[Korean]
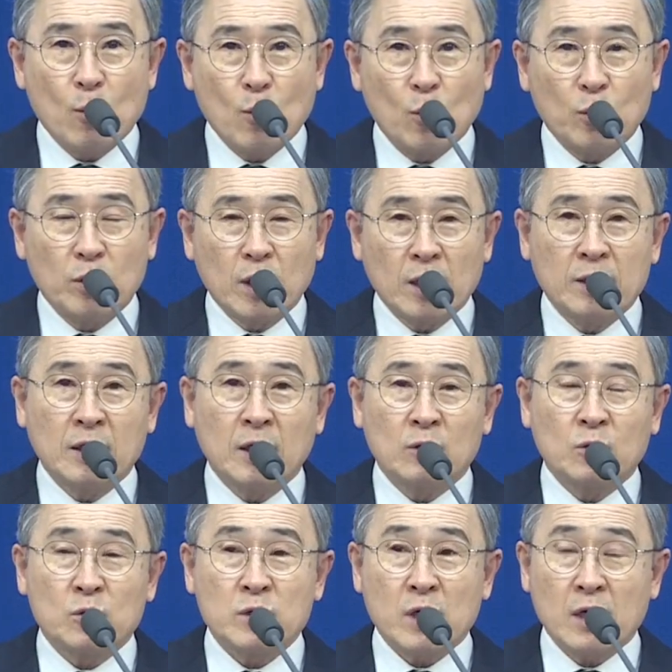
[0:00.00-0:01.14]
오늘 한
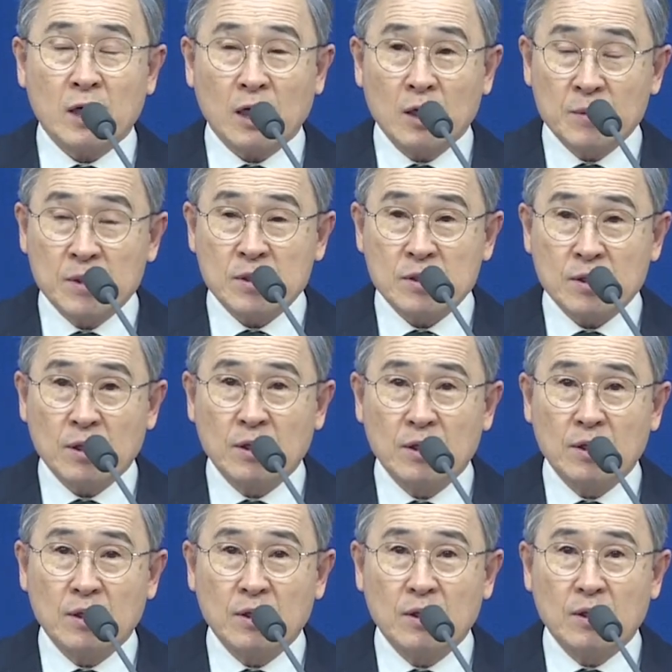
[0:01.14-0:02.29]
날도 살아가면서
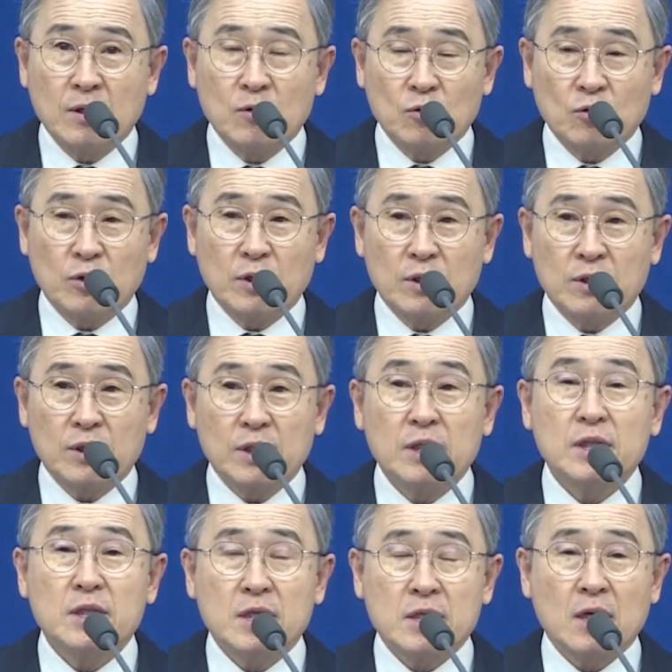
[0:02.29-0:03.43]
우리는 이
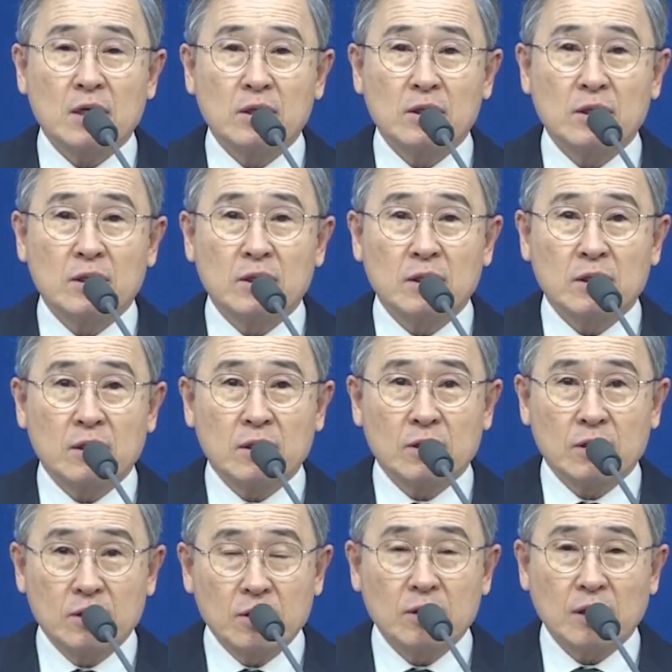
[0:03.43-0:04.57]
세상을
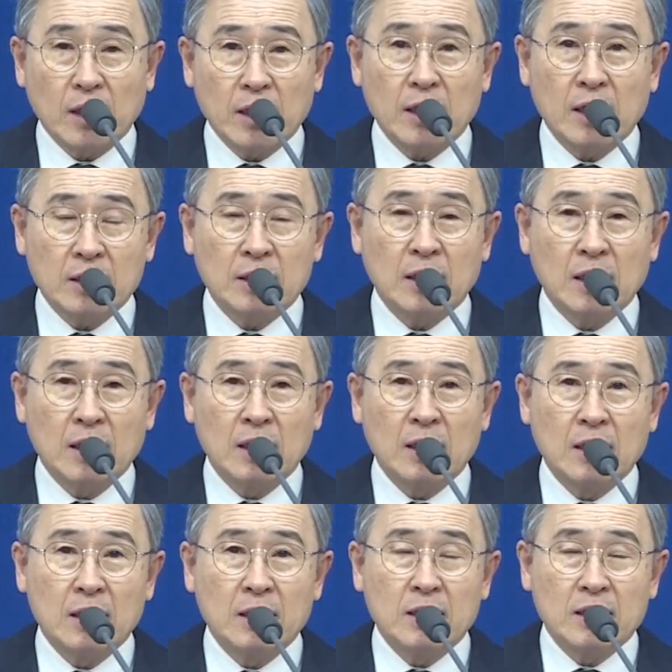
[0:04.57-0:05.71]
걸어가야 하나,
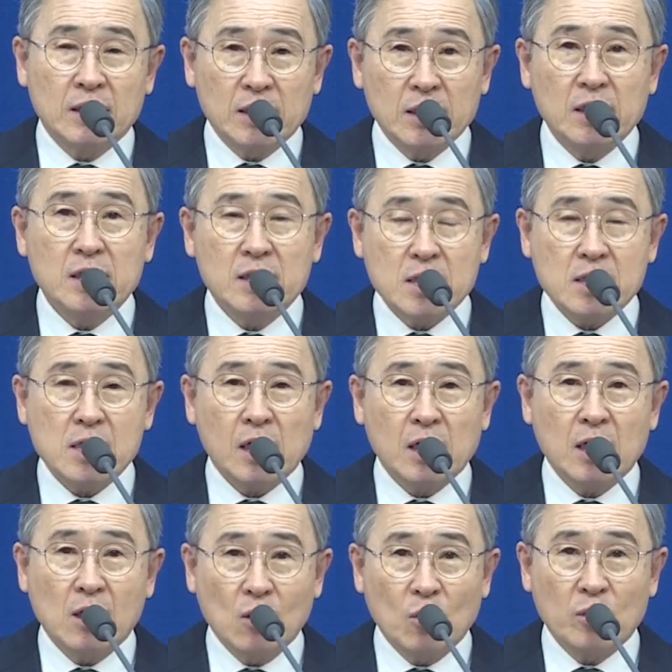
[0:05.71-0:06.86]
이 세상의
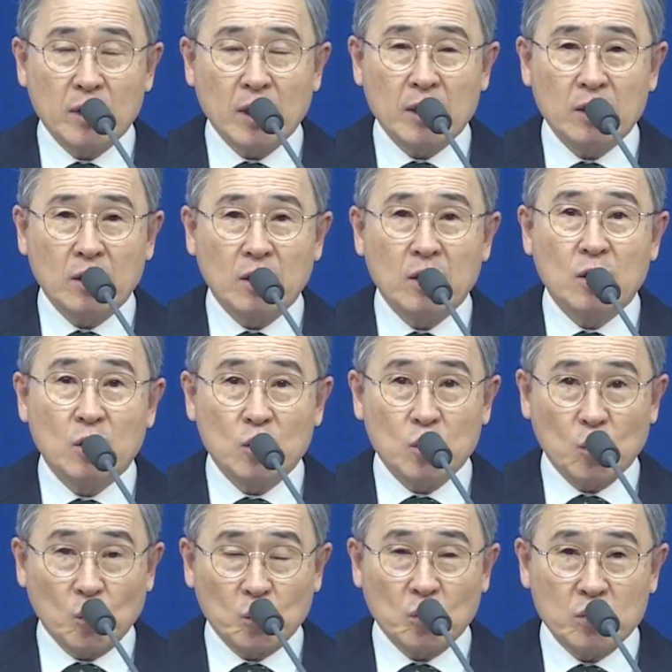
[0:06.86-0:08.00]
일로 인하여
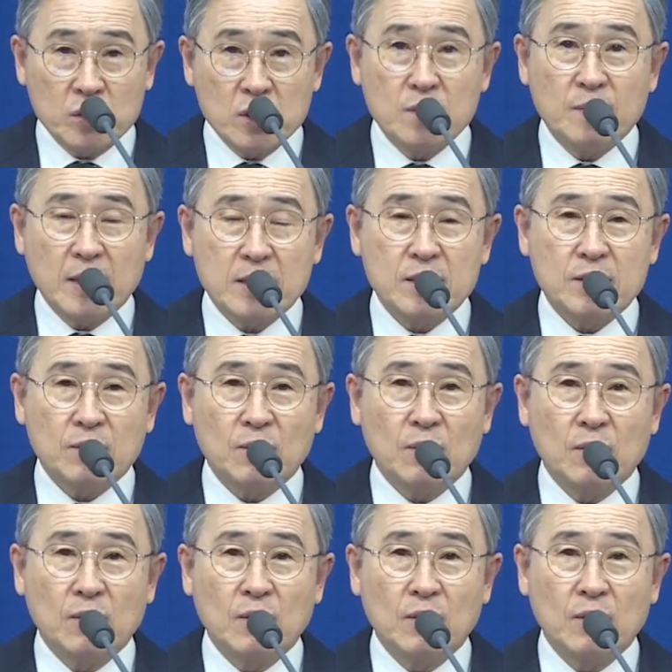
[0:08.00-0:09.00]
요동치 마시고